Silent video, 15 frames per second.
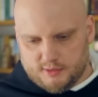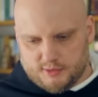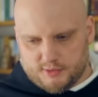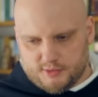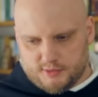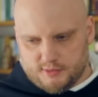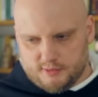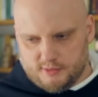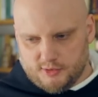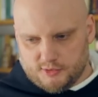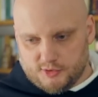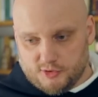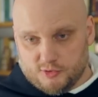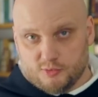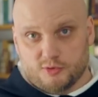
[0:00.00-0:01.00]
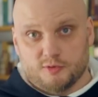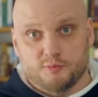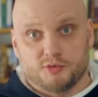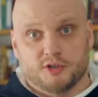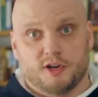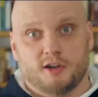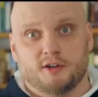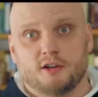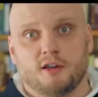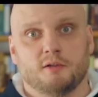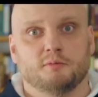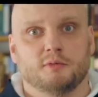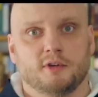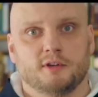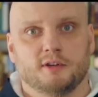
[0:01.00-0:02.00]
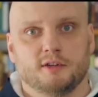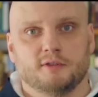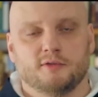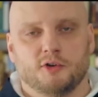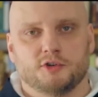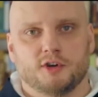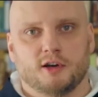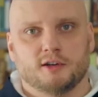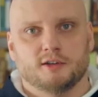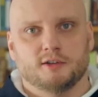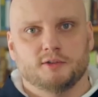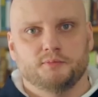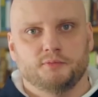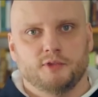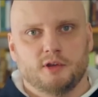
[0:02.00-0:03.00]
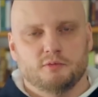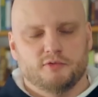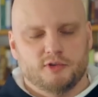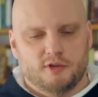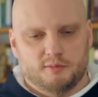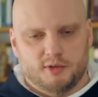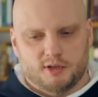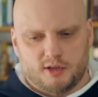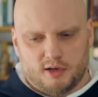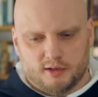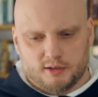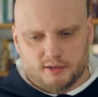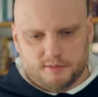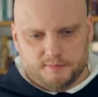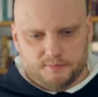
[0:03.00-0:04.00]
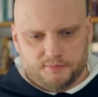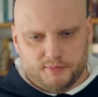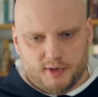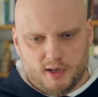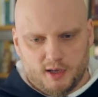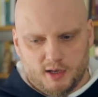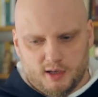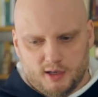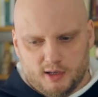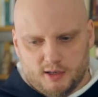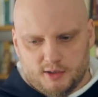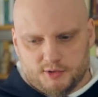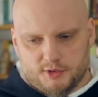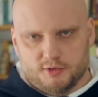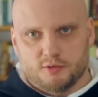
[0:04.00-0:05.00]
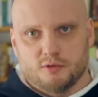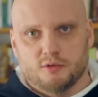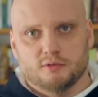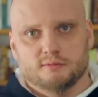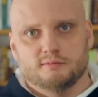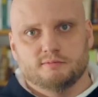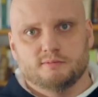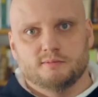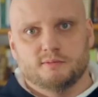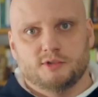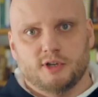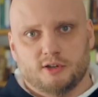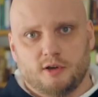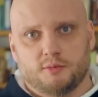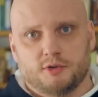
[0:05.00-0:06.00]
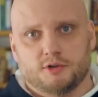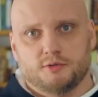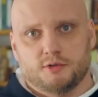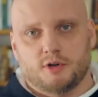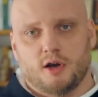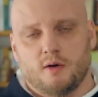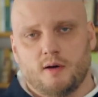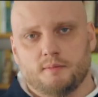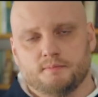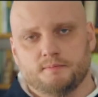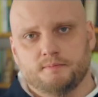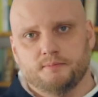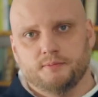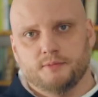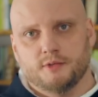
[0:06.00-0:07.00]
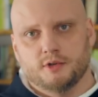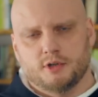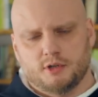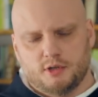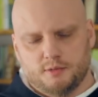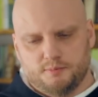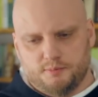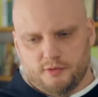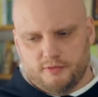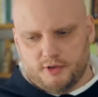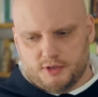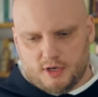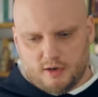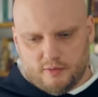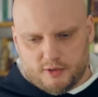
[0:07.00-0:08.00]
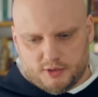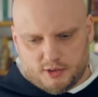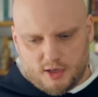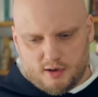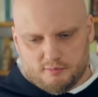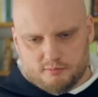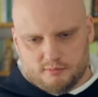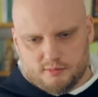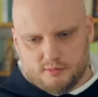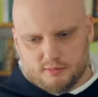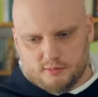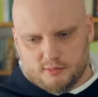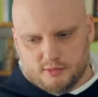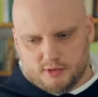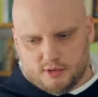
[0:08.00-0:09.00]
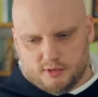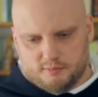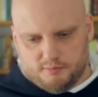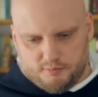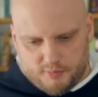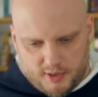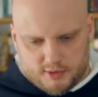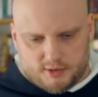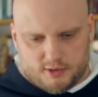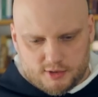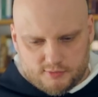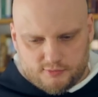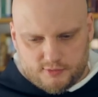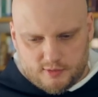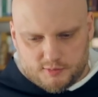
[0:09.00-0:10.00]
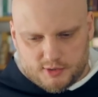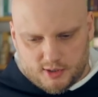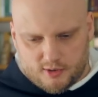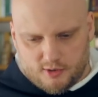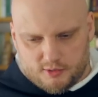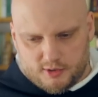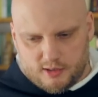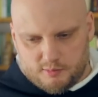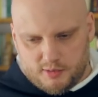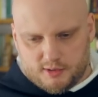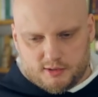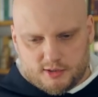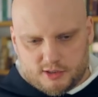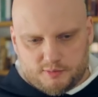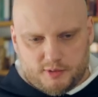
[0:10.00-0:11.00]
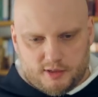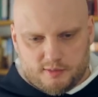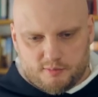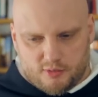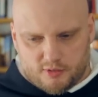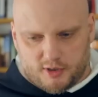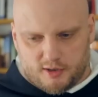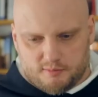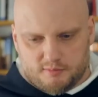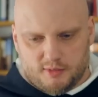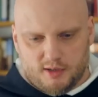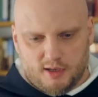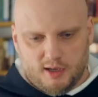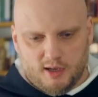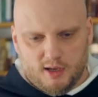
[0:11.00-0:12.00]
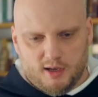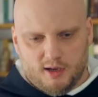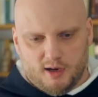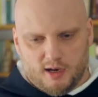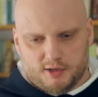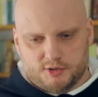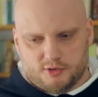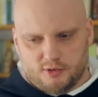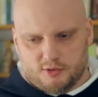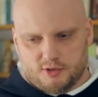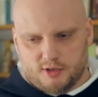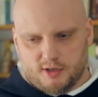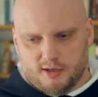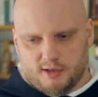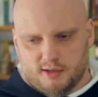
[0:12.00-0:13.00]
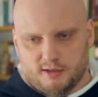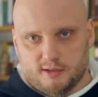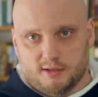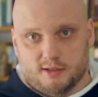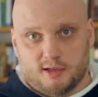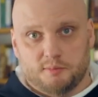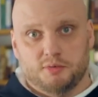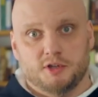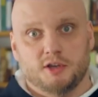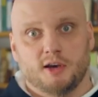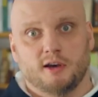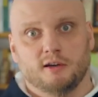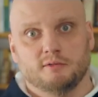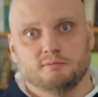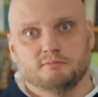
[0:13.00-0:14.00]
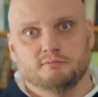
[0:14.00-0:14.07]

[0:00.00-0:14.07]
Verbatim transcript: z dosyć dużym przerażeniem y, w oczach i mówi do mnie tak. Synku, czy ja dobrze słyszałam, że Ty powiedziałeś tam, że będziesz w tym zakonie i będziesz z Panem Bogiem, aż to Cię zabije?